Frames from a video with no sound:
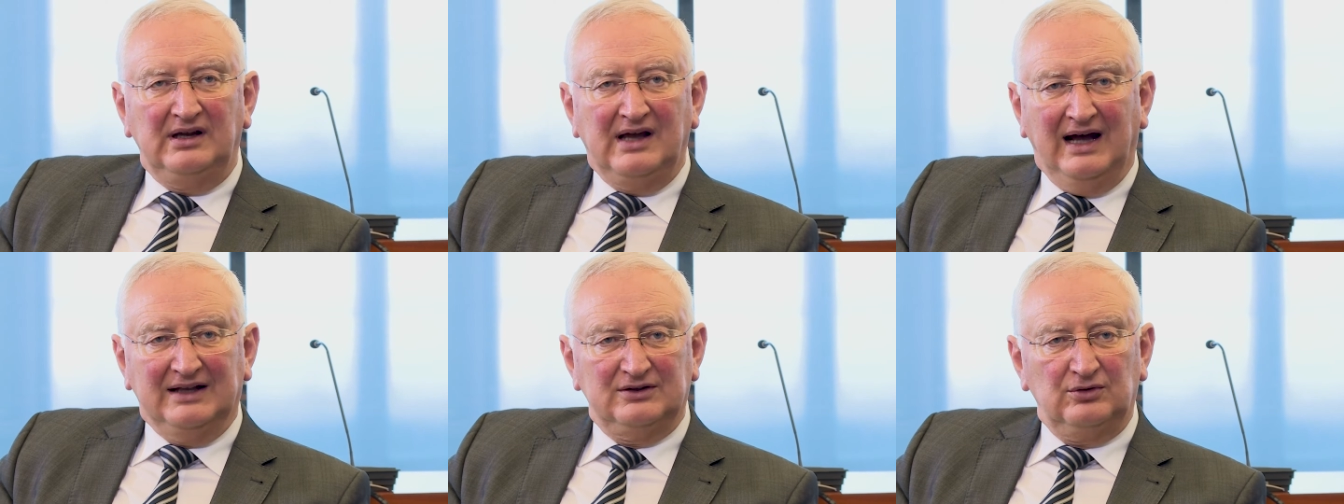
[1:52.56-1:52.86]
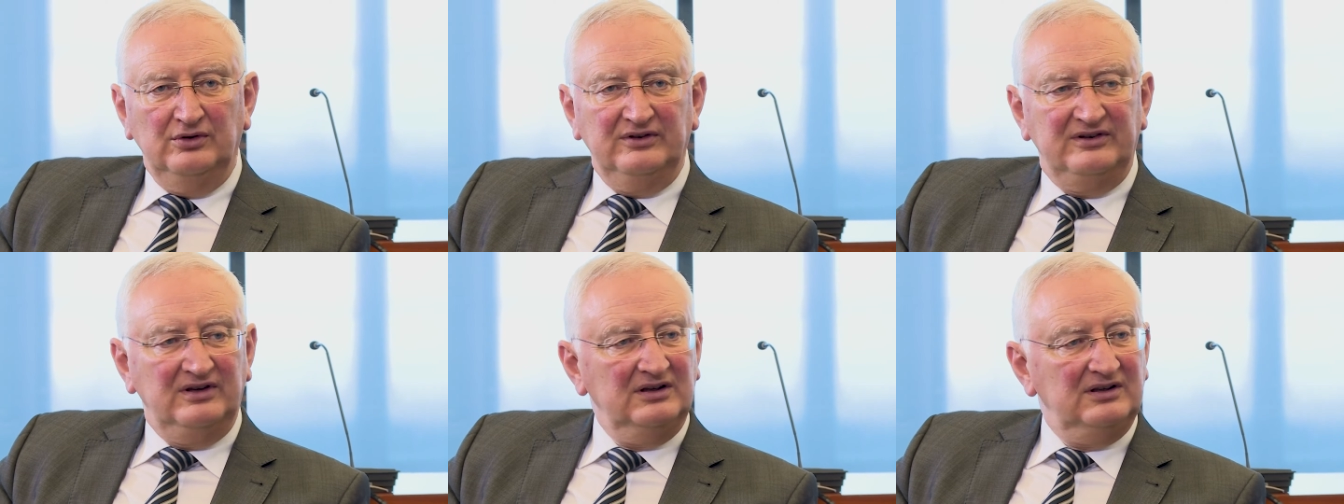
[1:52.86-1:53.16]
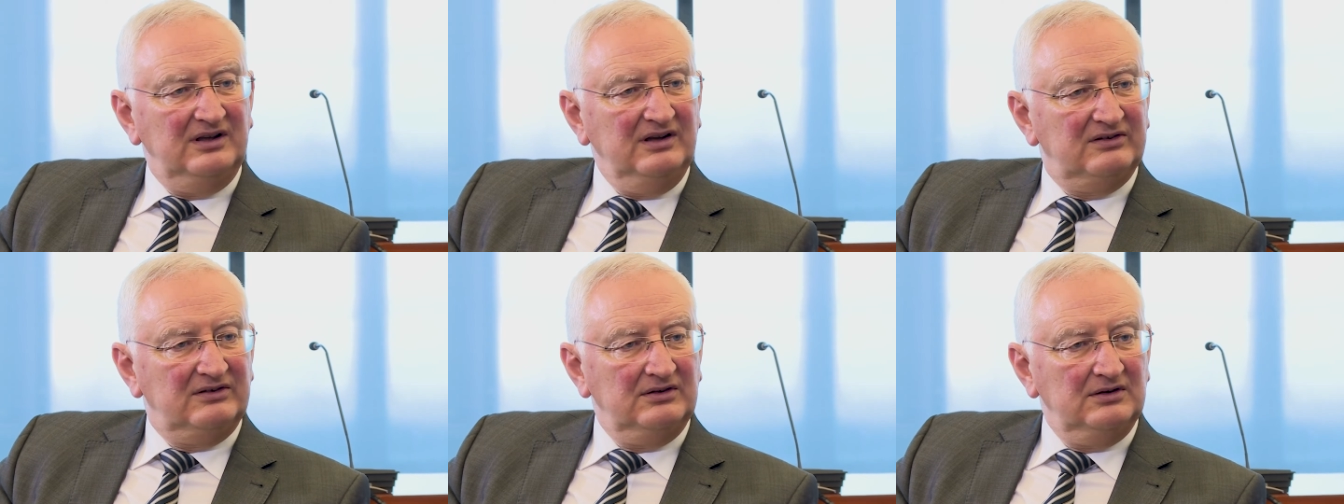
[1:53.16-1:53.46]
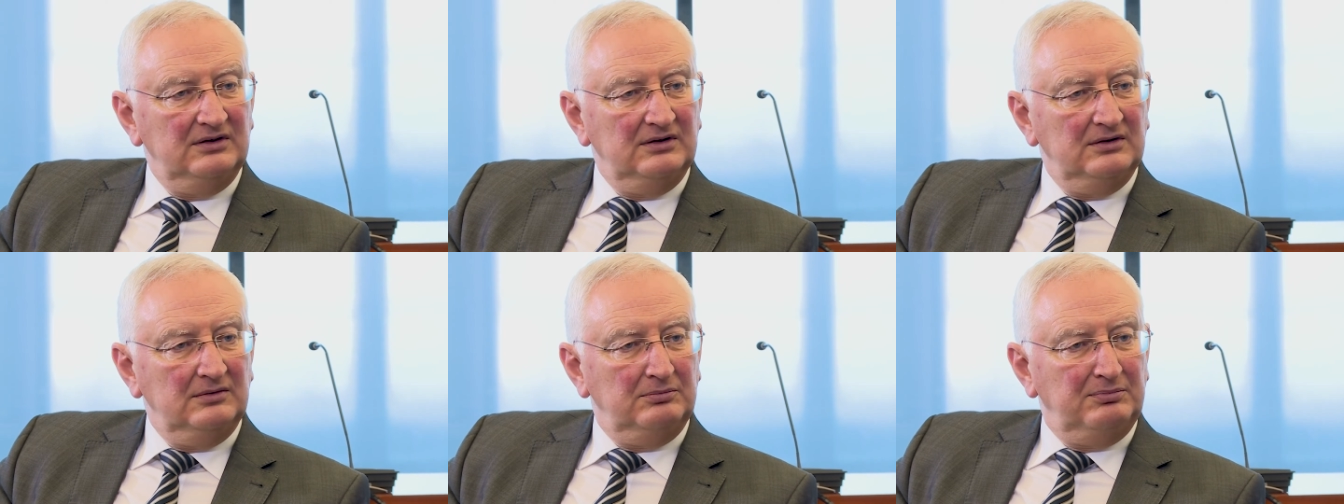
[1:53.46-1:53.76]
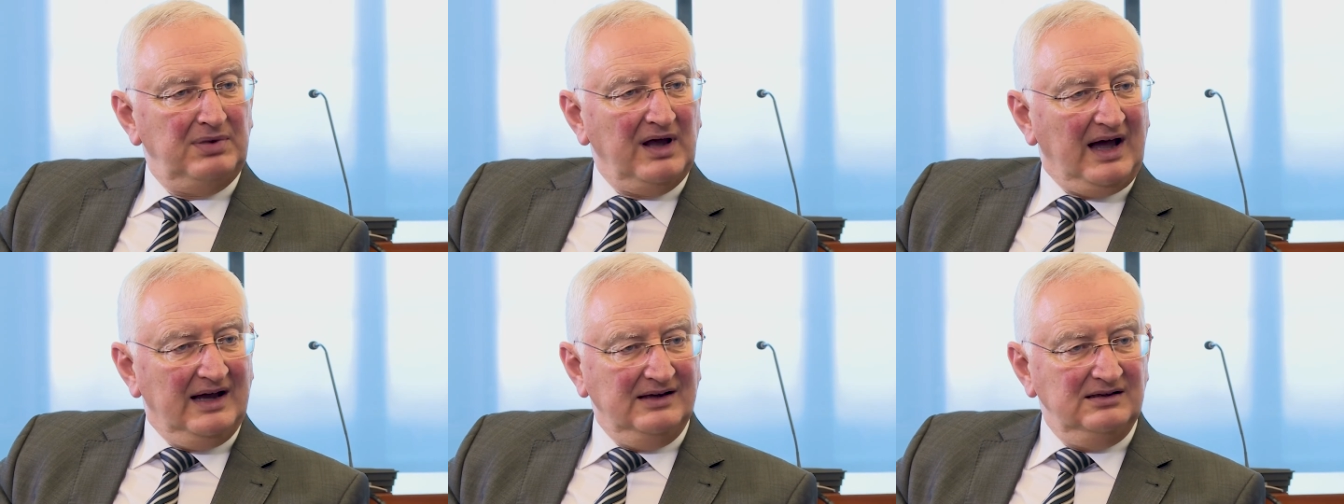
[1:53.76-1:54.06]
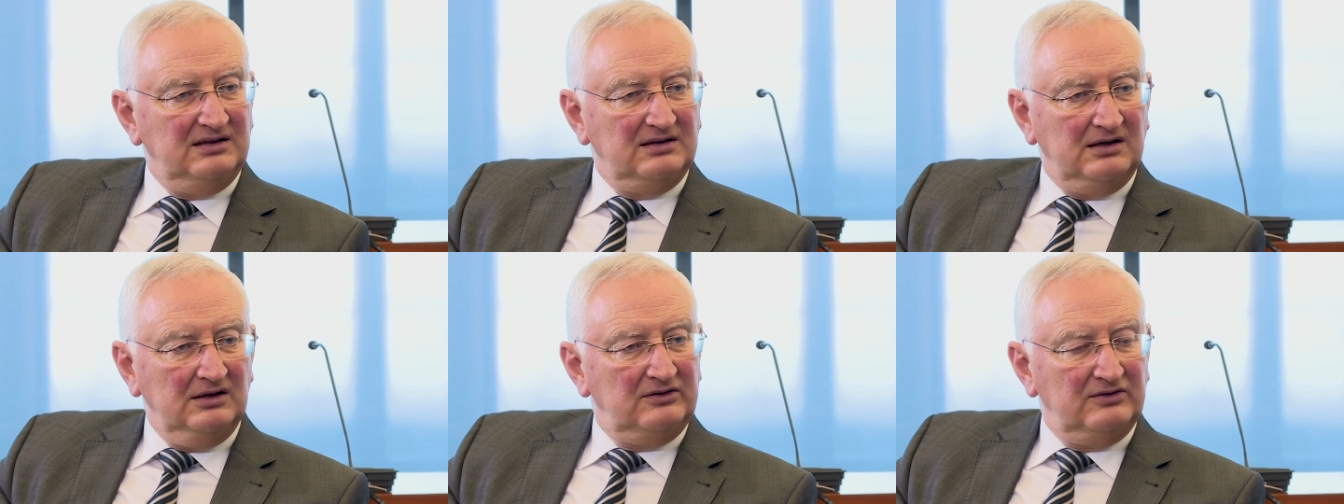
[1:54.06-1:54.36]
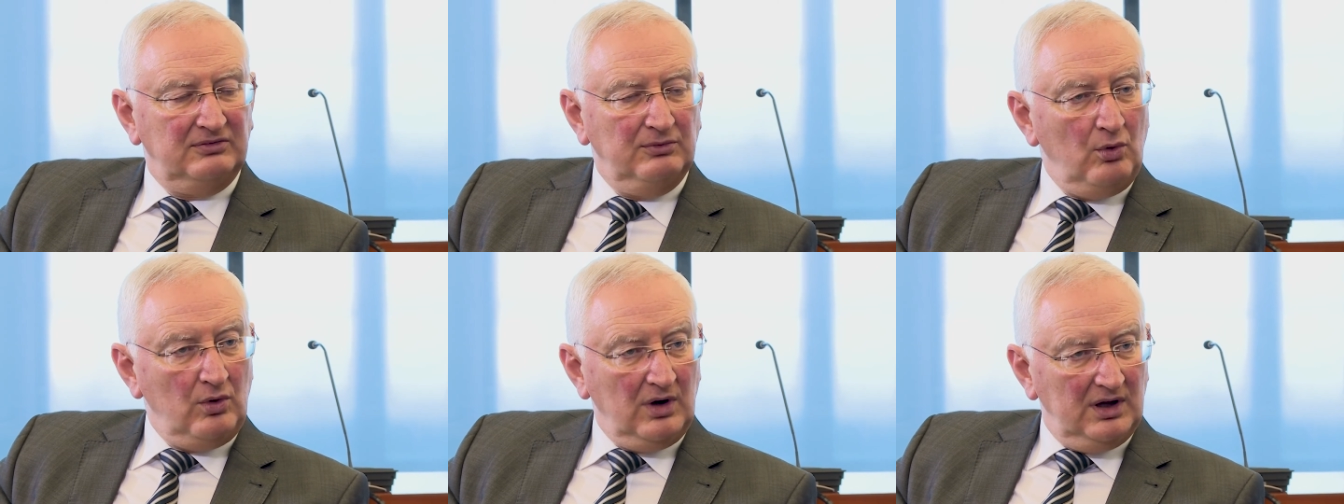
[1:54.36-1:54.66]
hat uns in diesen Bereich
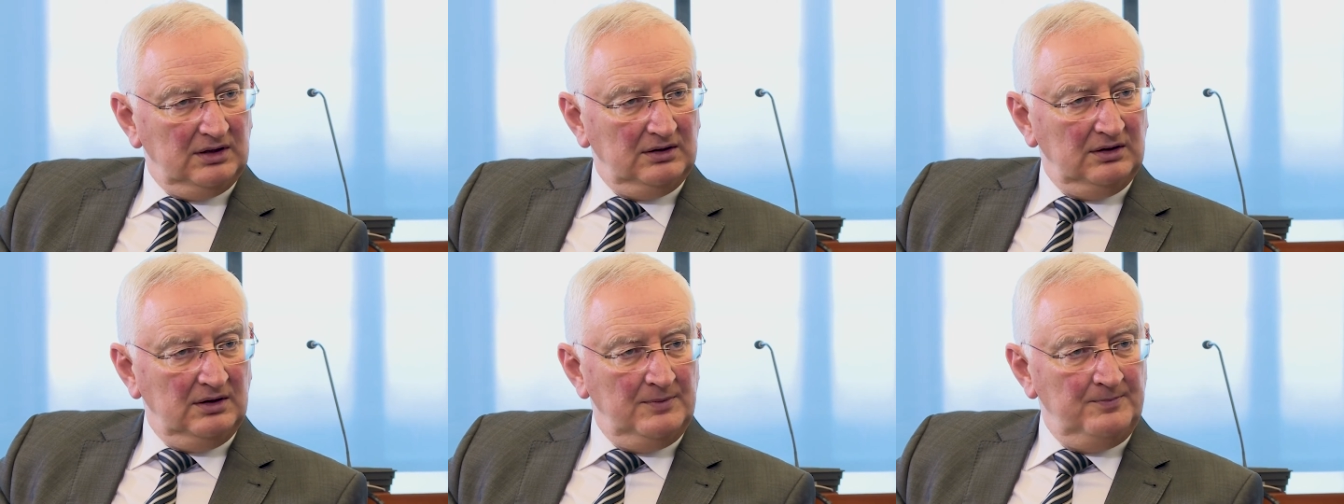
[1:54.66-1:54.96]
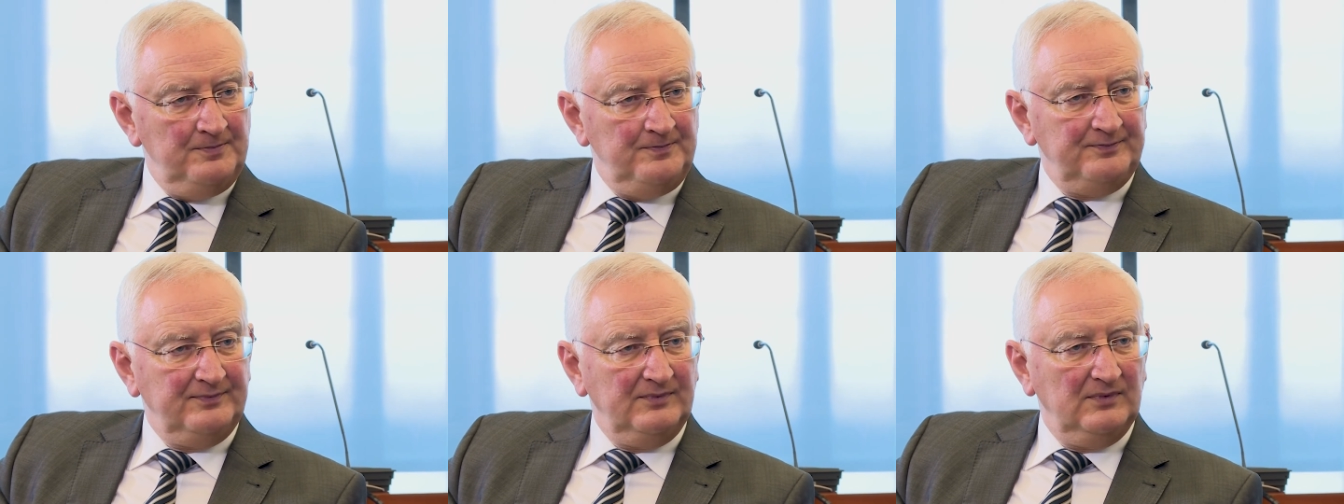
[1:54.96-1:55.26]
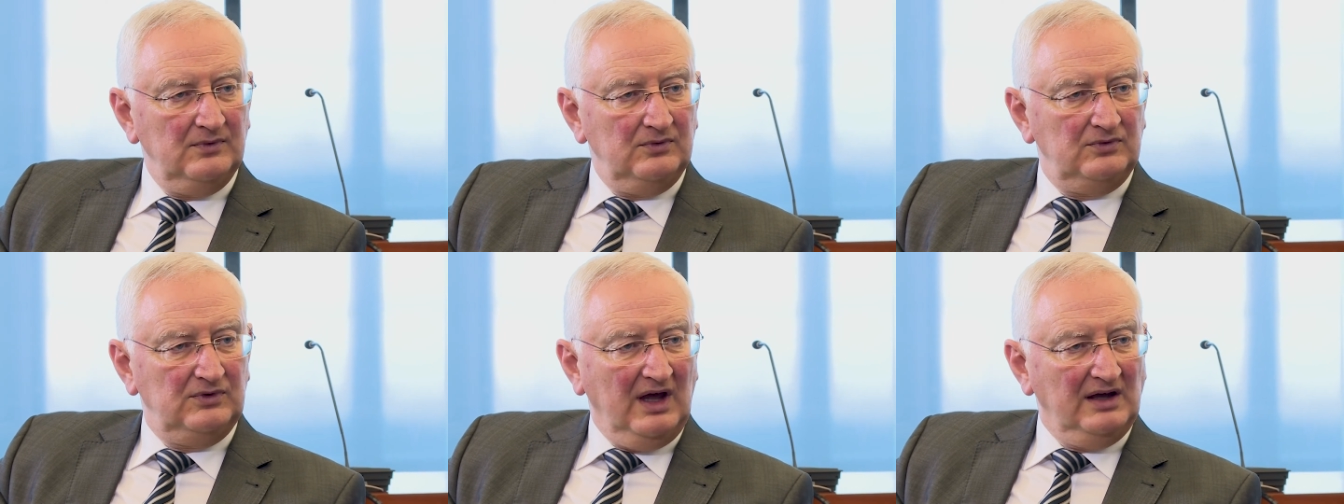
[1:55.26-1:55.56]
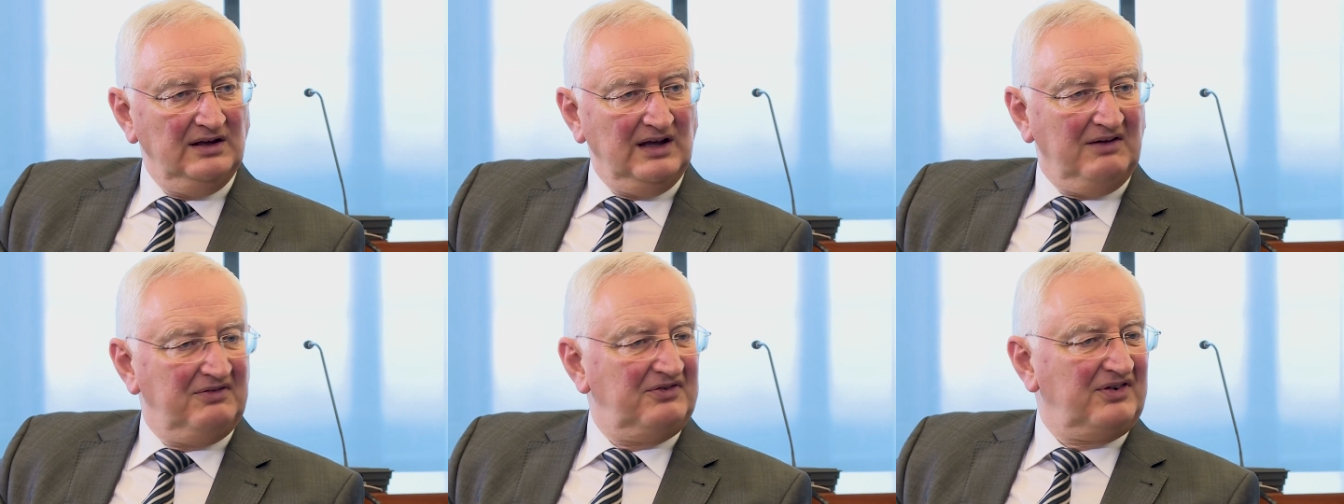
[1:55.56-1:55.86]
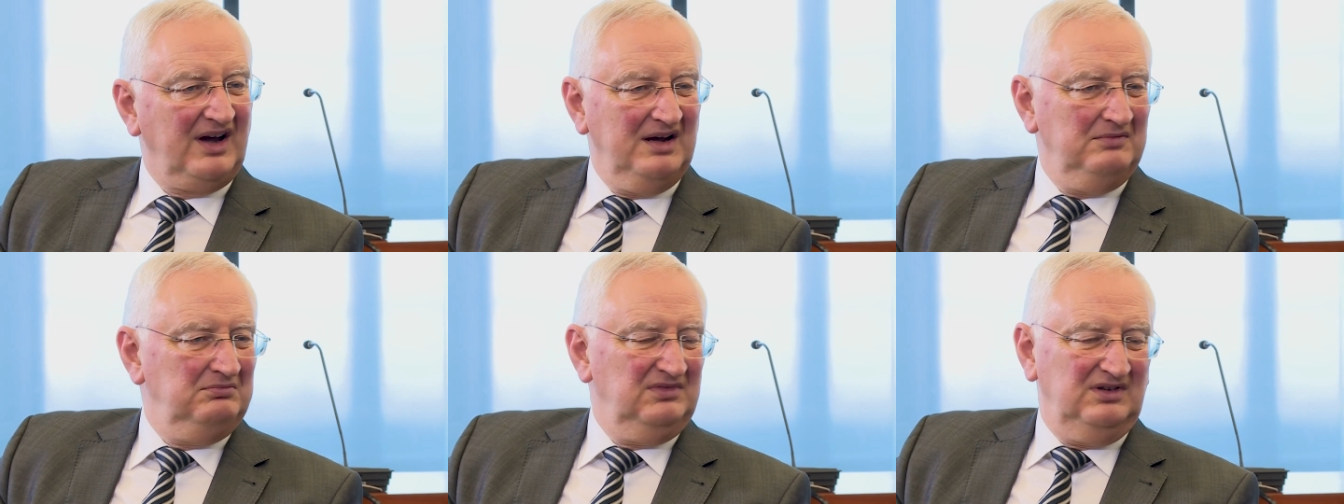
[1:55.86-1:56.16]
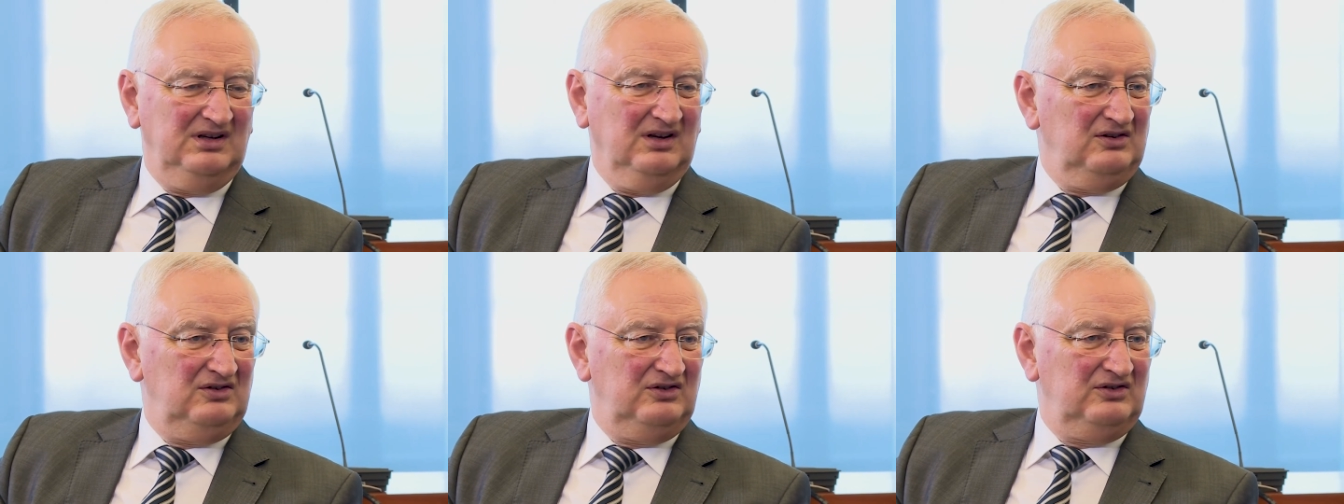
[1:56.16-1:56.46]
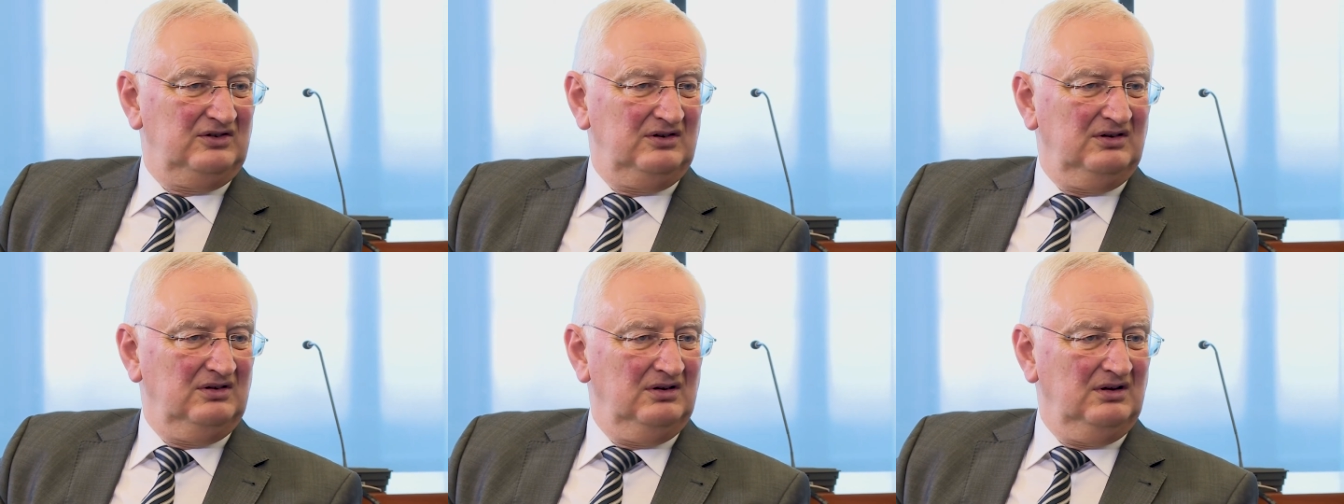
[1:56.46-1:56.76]
gezwungen, der ja fremd
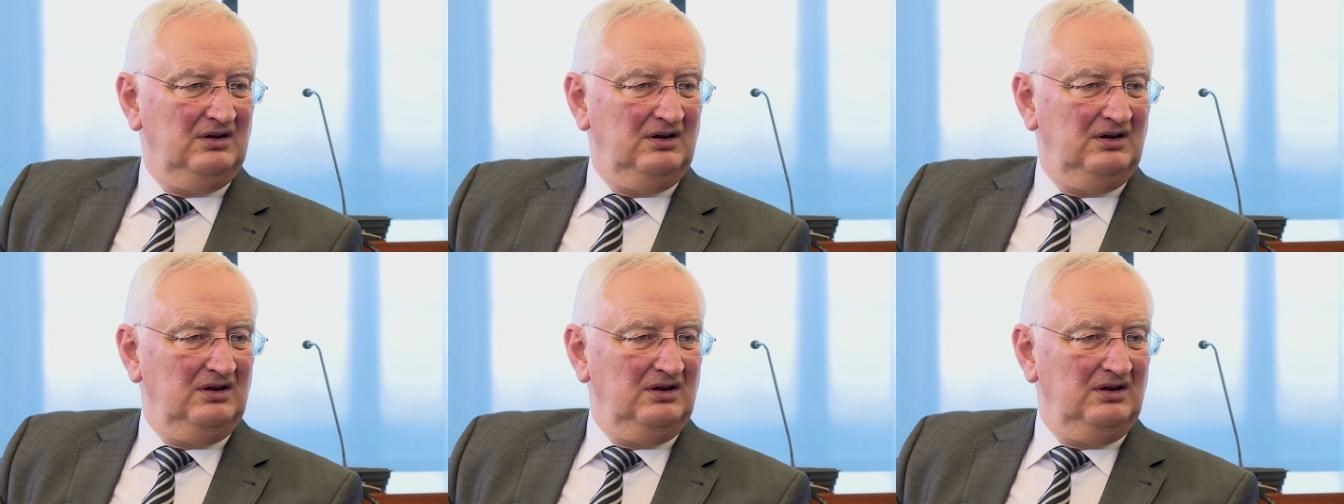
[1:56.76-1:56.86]
ist.